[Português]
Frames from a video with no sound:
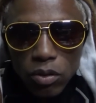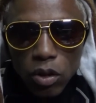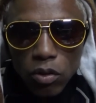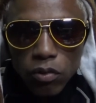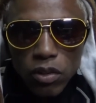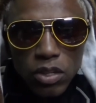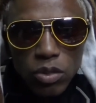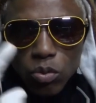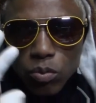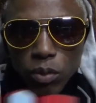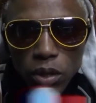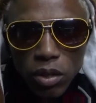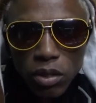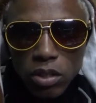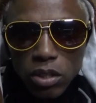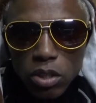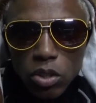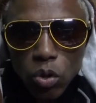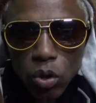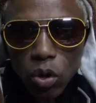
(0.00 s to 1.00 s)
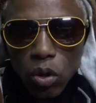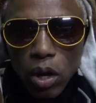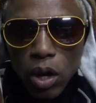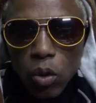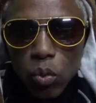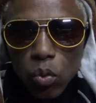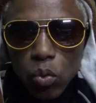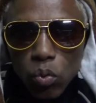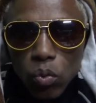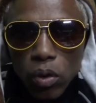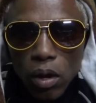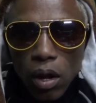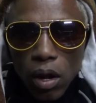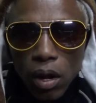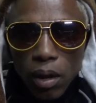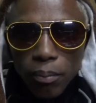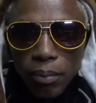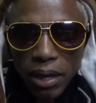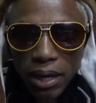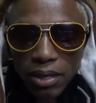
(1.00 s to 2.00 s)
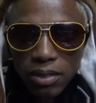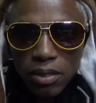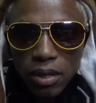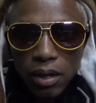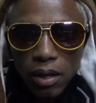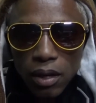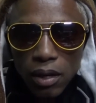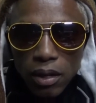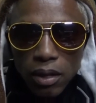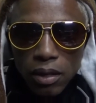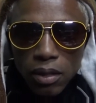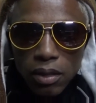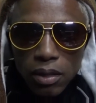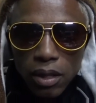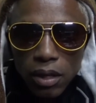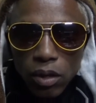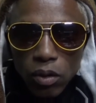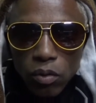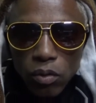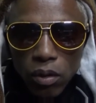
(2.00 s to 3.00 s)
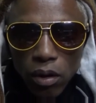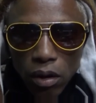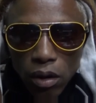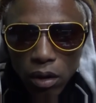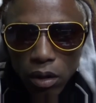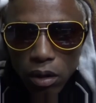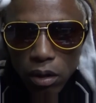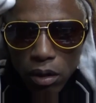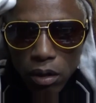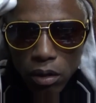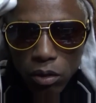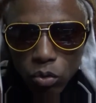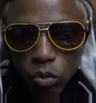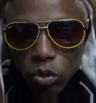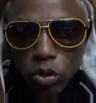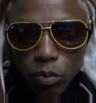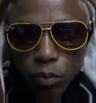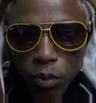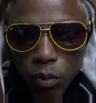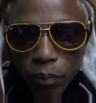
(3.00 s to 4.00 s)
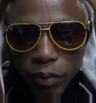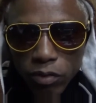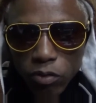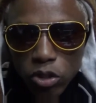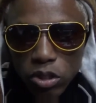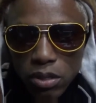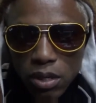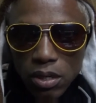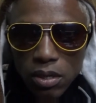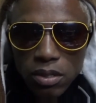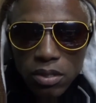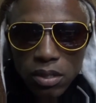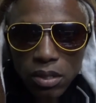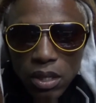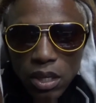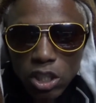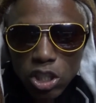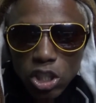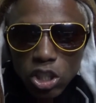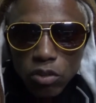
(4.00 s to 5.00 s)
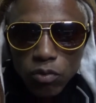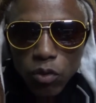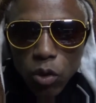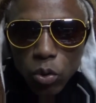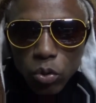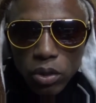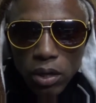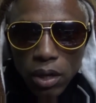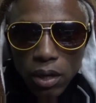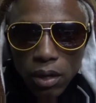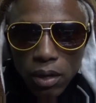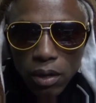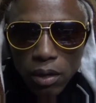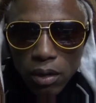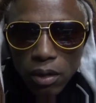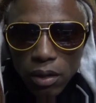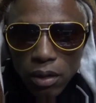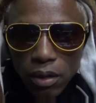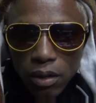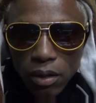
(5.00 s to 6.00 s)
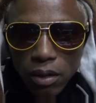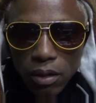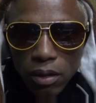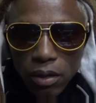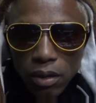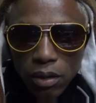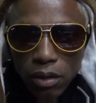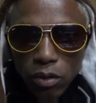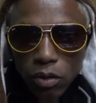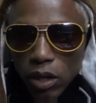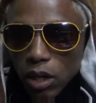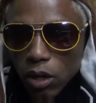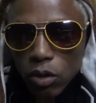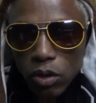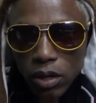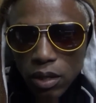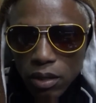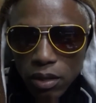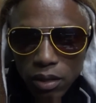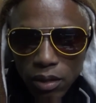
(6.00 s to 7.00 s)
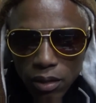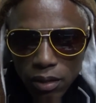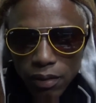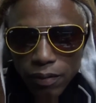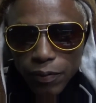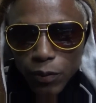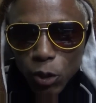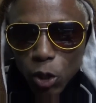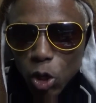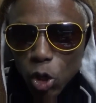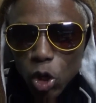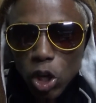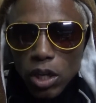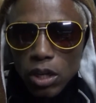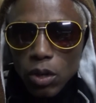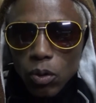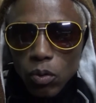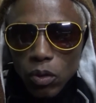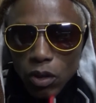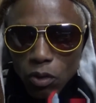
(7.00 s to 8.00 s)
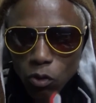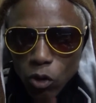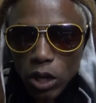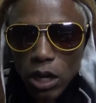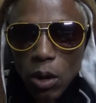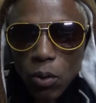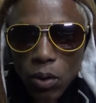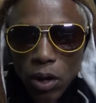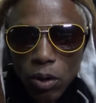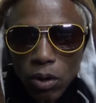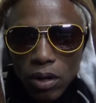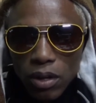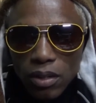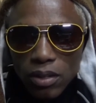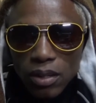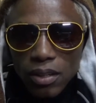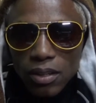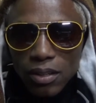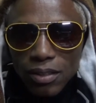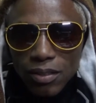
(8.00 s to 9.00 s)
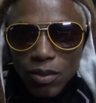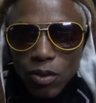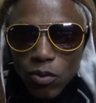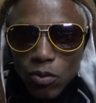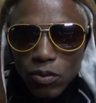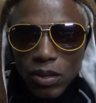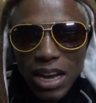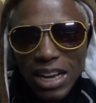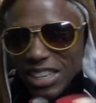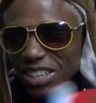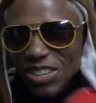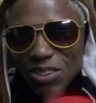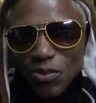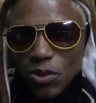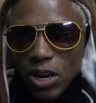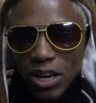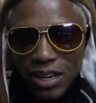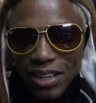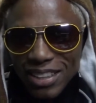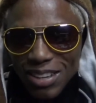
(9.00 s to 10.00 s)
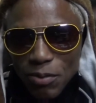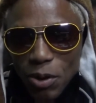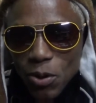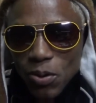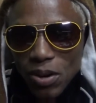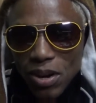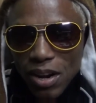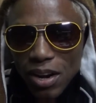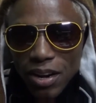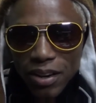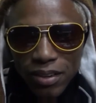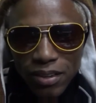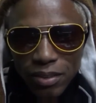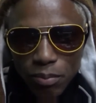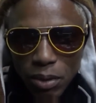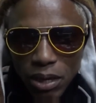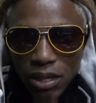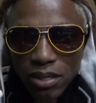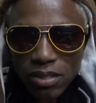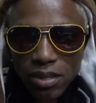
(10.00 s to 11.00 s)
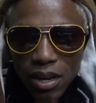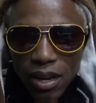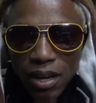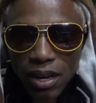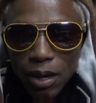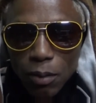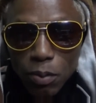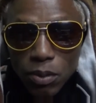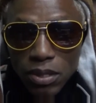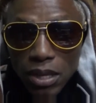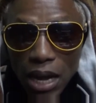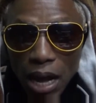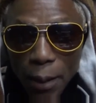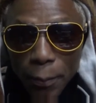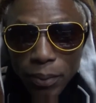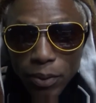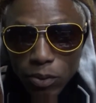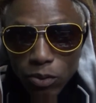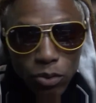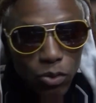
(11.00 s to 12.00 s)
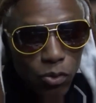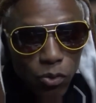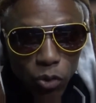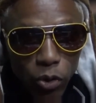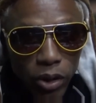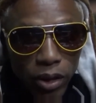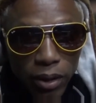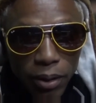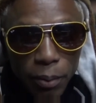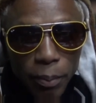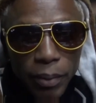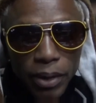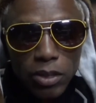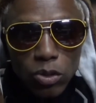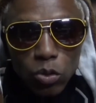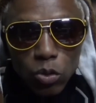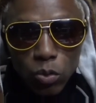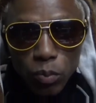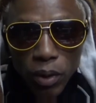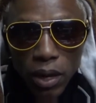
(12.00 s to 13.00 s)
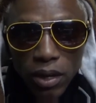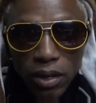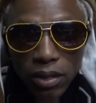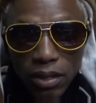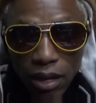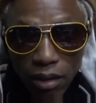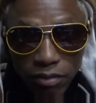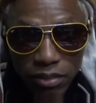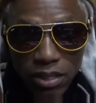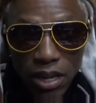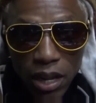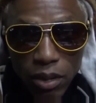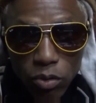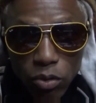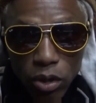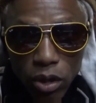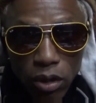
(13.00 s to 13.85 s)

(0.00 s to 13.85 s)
Talvez domingo a gente coloque algum, beleza? Então, tudo de bom para vocês e a gente volta qualquer hora. Qualquer hora não, vai voltar uma hora, né? Então, né? A gente volta, tá bom? Beleza, era pra ser rápido, não foi, mas tudo bem, tá avisado.